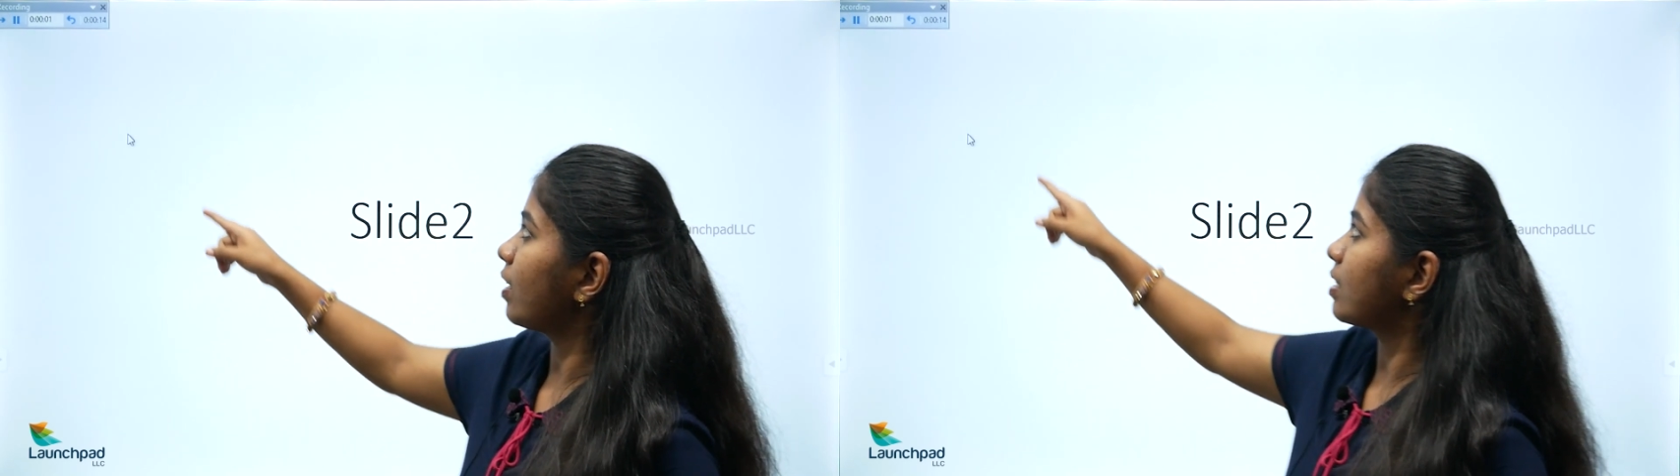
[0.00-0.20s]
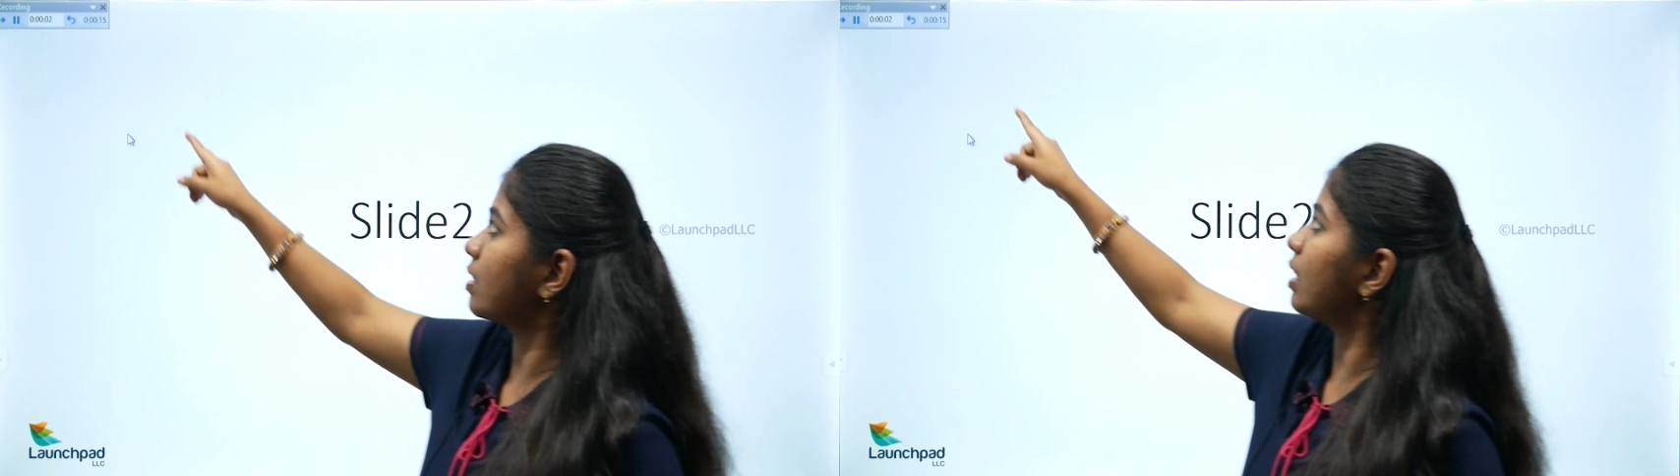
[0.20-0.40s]

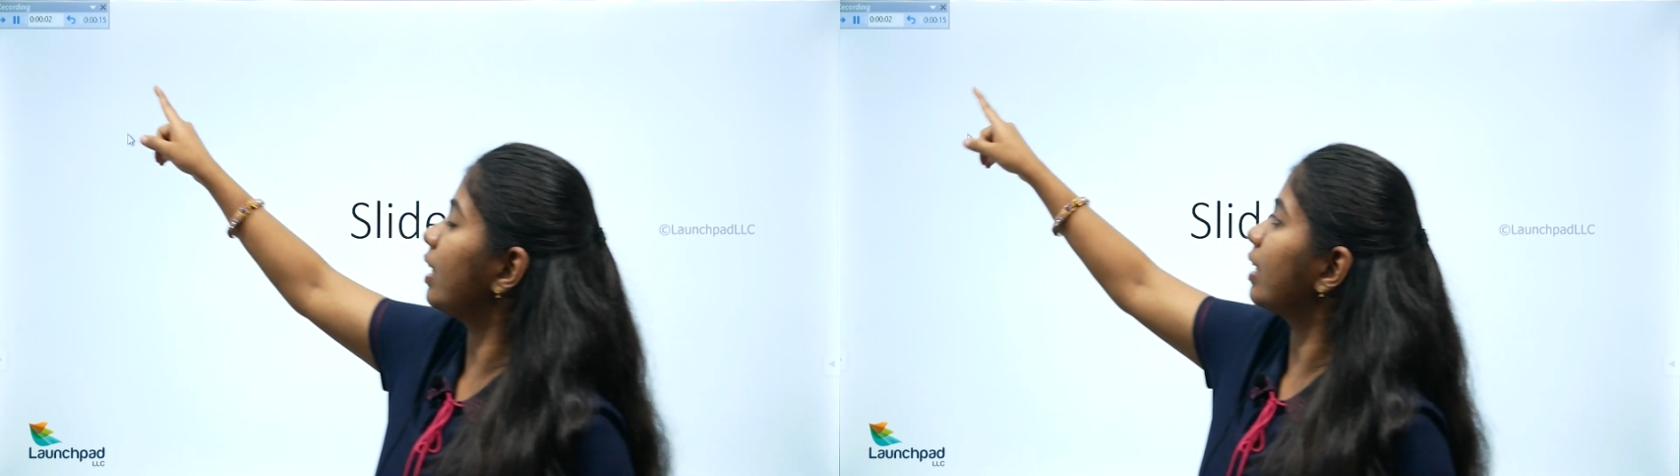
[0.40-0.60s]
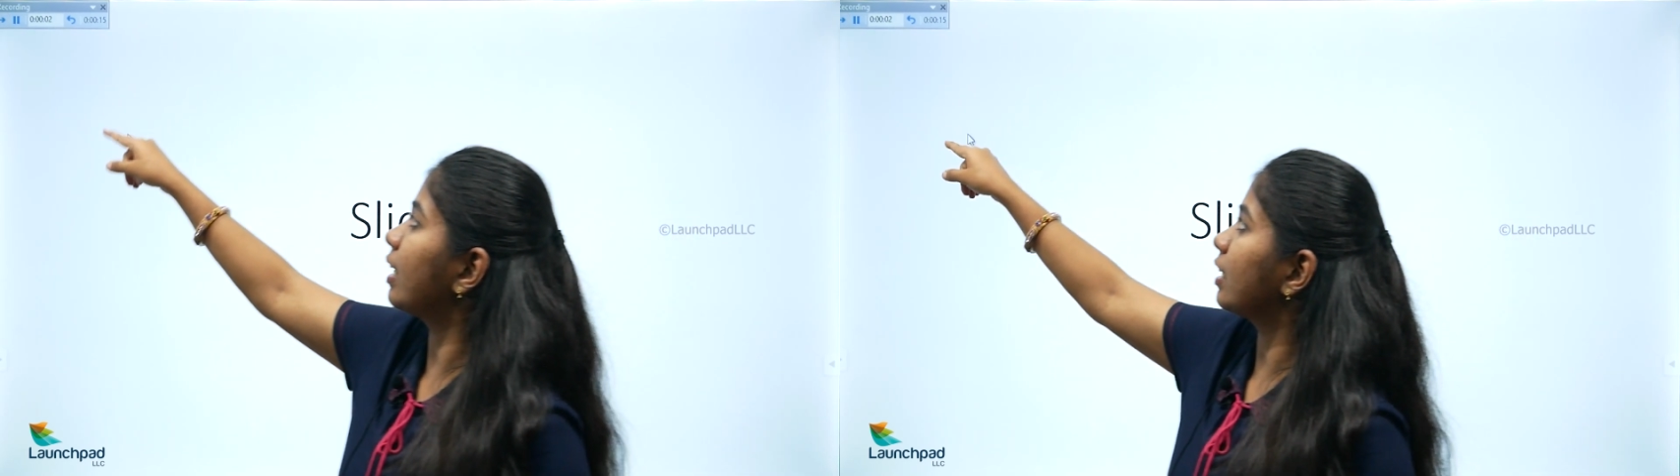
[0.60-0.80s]
ஃபஸ்ட்டில்
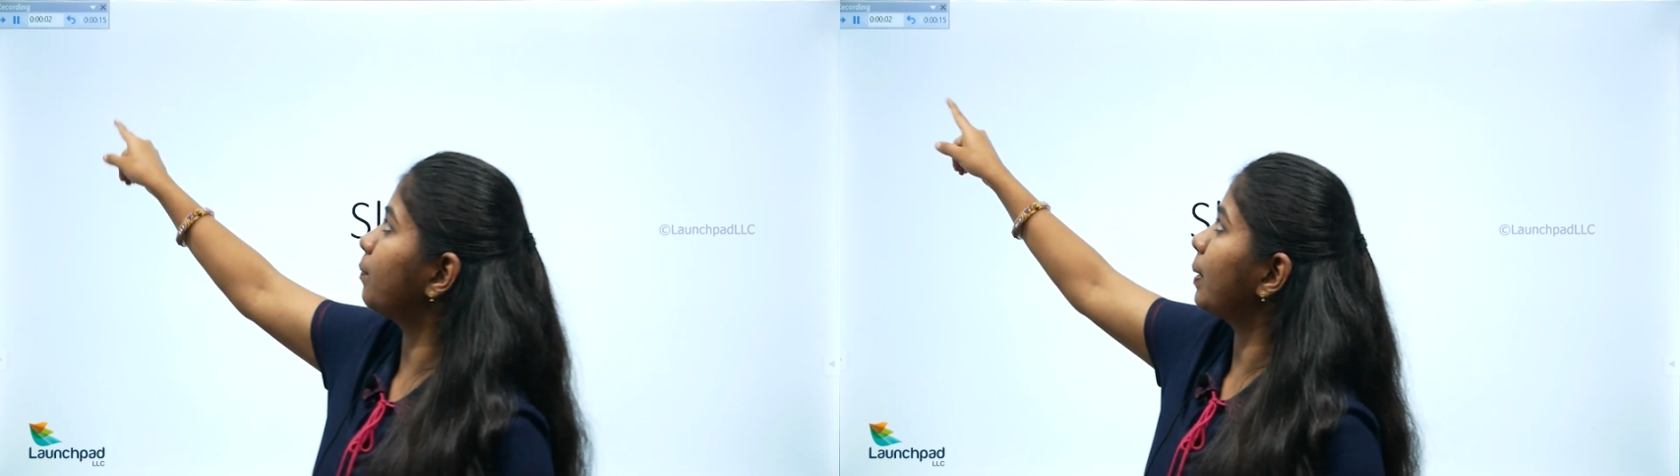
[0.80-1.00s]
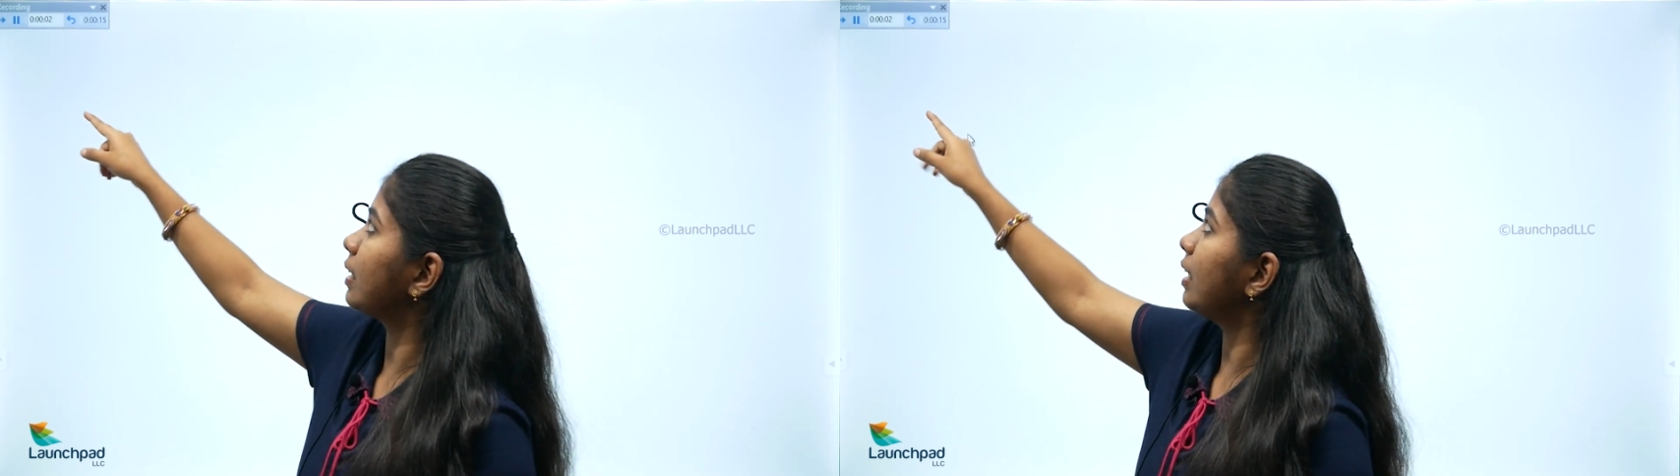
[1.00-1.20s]
இருக்கிறது
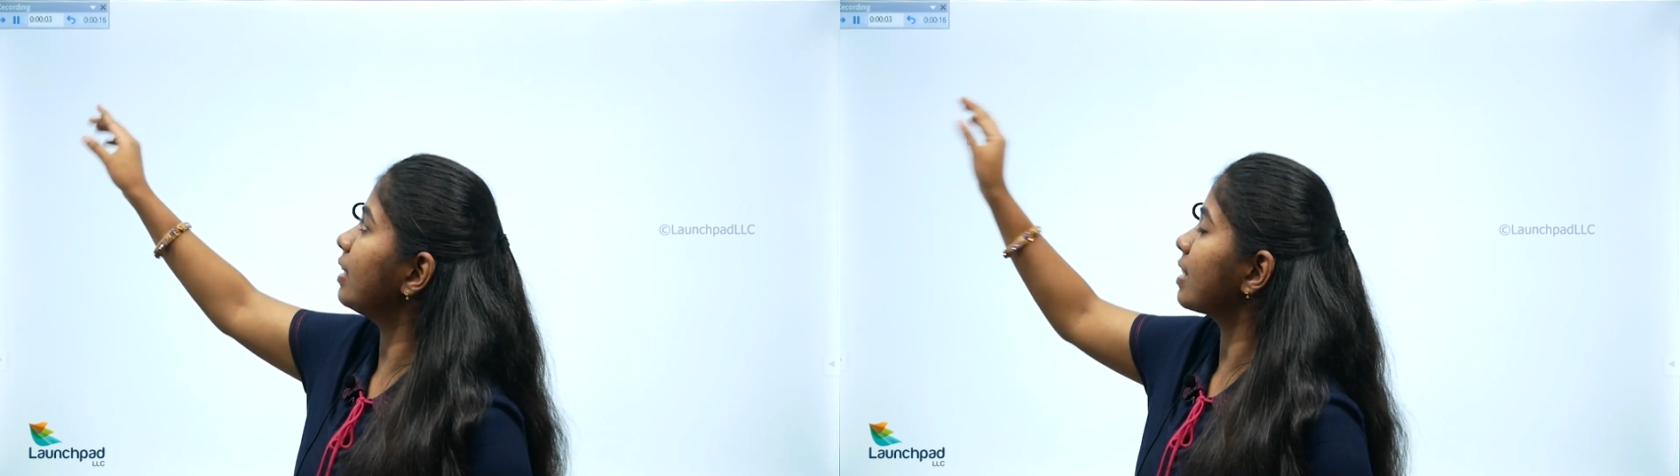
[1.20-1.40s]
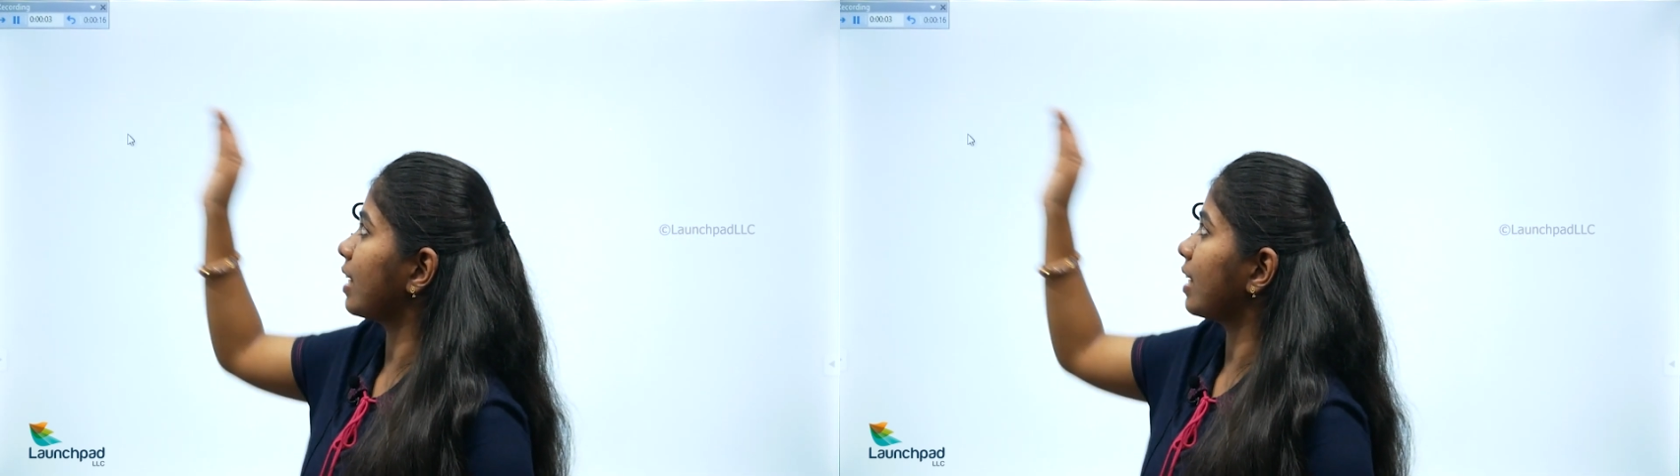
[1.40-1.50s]
பார்த்தீங்கன்னா இந்த